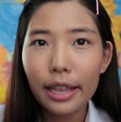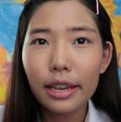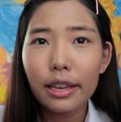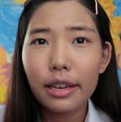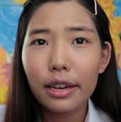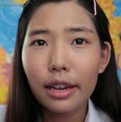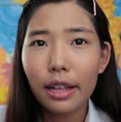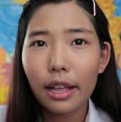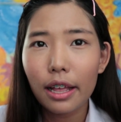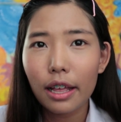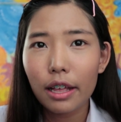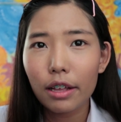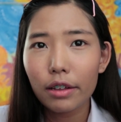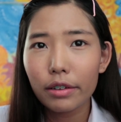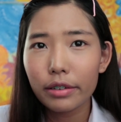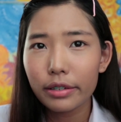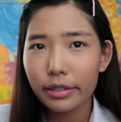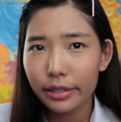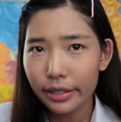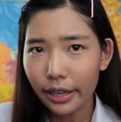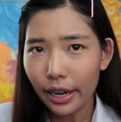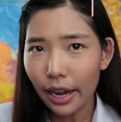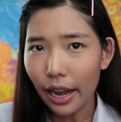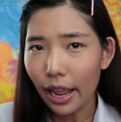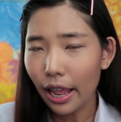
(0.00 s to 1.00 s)
แค่นี้นะคะก็
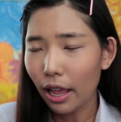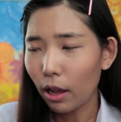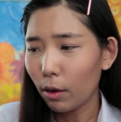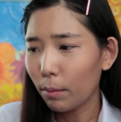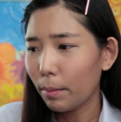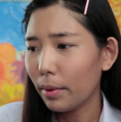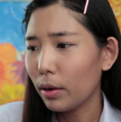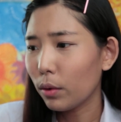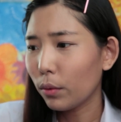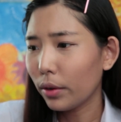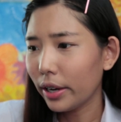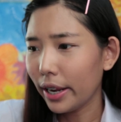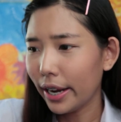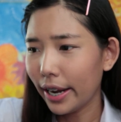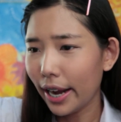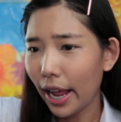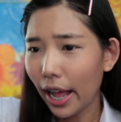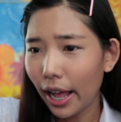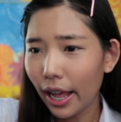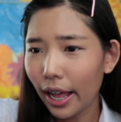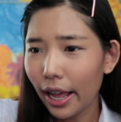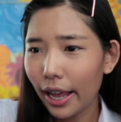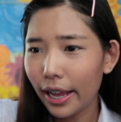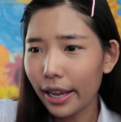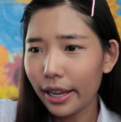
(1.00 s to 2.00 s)
คือเสร็จแล้วไปโรงเรียน
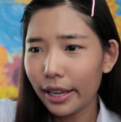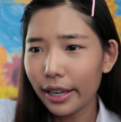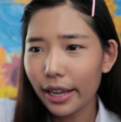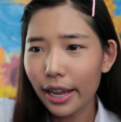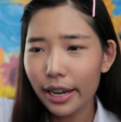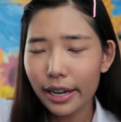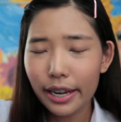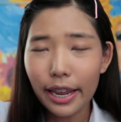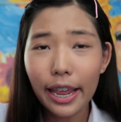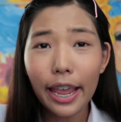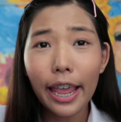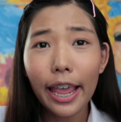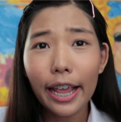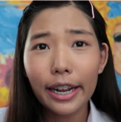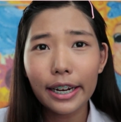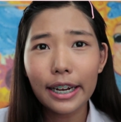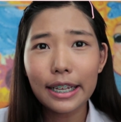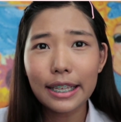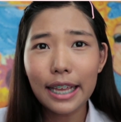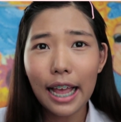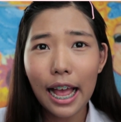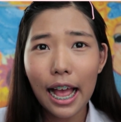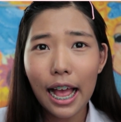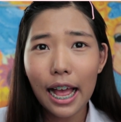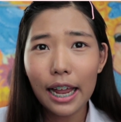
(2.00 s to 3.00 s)
ได้แค่นี้เอง
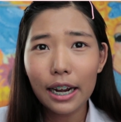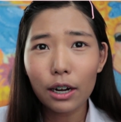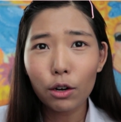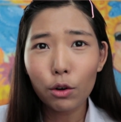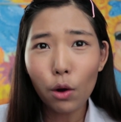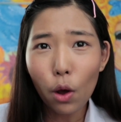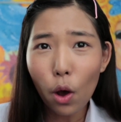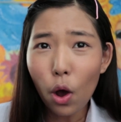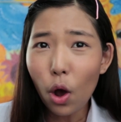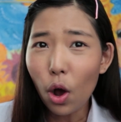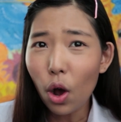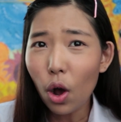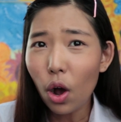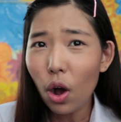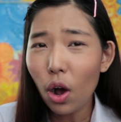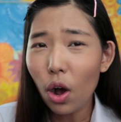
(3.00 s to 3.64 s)
นะจ๊ะน้อ